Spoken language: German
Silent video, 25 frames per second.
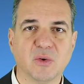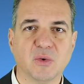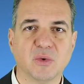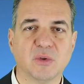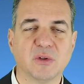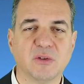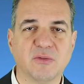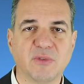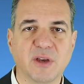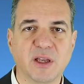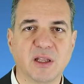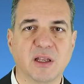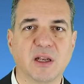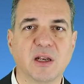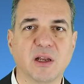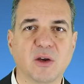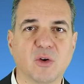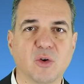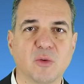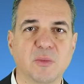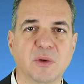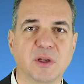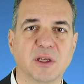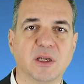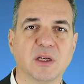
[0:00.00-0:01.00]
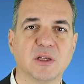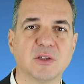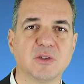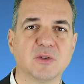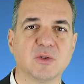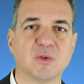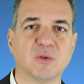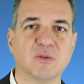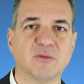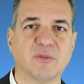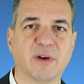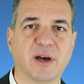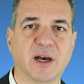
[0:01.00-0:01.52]
Und wenn eine
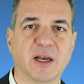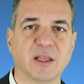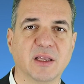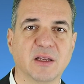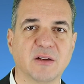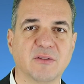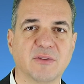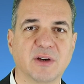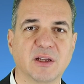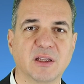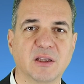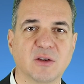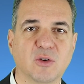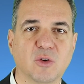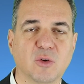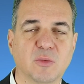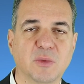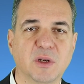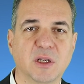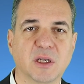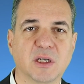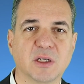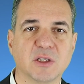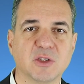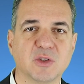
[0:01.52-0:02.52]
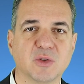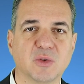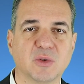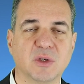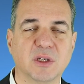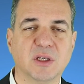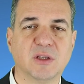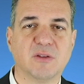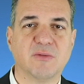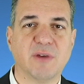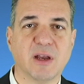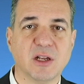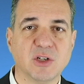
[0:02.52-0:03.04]
Kommunikation war, dann war die Kommunikation
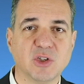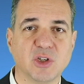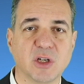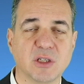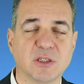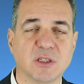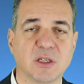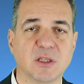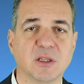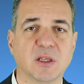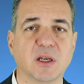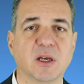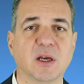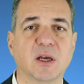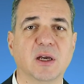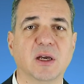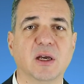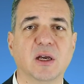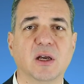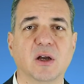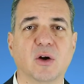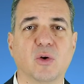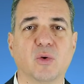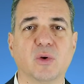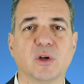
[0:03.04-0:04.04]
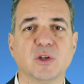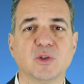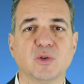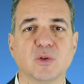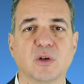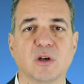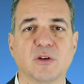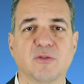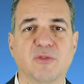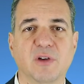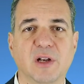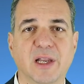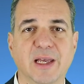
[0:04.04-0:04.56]
nicht wertschätzend oder
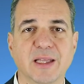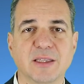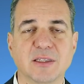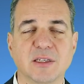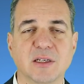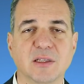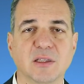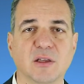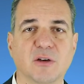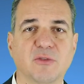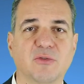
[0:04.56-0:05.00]
sogar verletzend.